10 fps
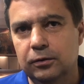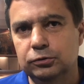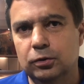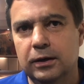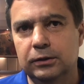É
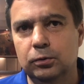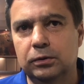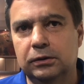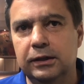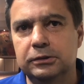um jogador
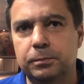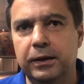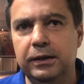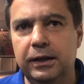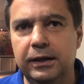que tem
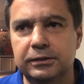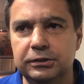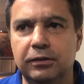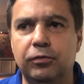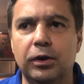experiência,
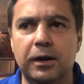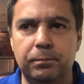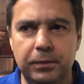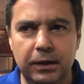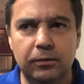já foi
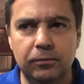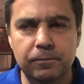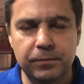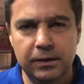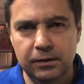
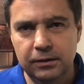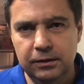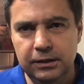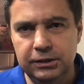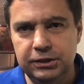campeão
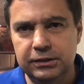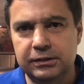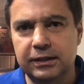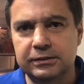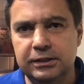e a gente
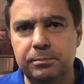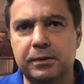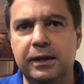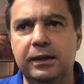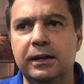está
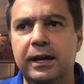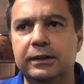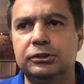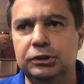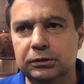sempre querendo
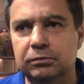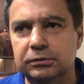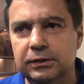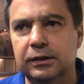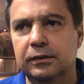ganhar
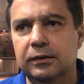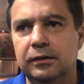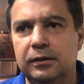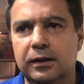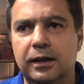títulos, né?
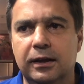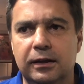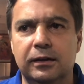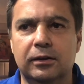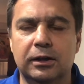Que
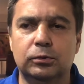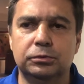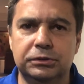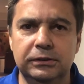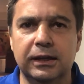é que a
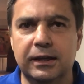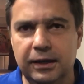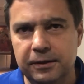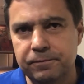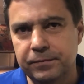torcida
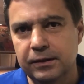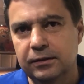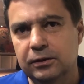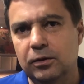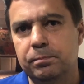quer.
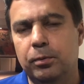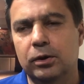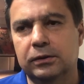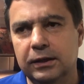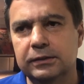Então a
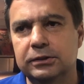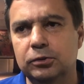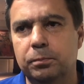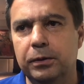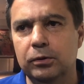importância
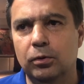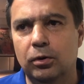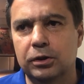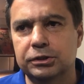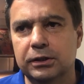do Pedro
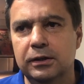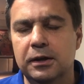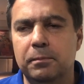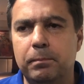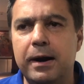Rocha
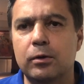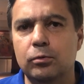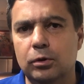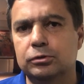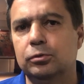para
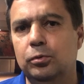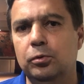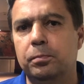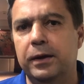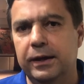o nosso
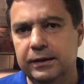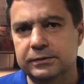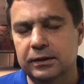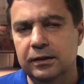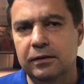grupo é
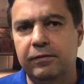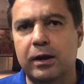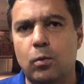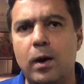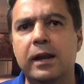essa.
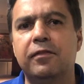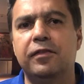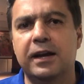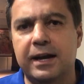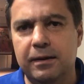Vai
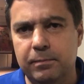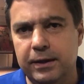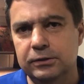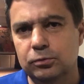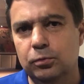qualificar
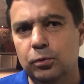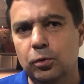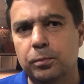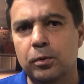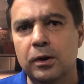mais o
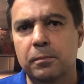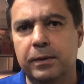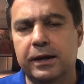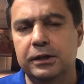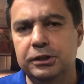grupo
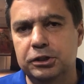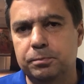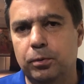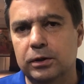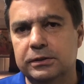para que a
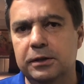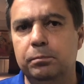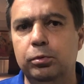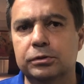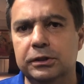gente possa ir em
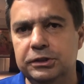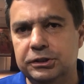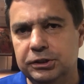busca de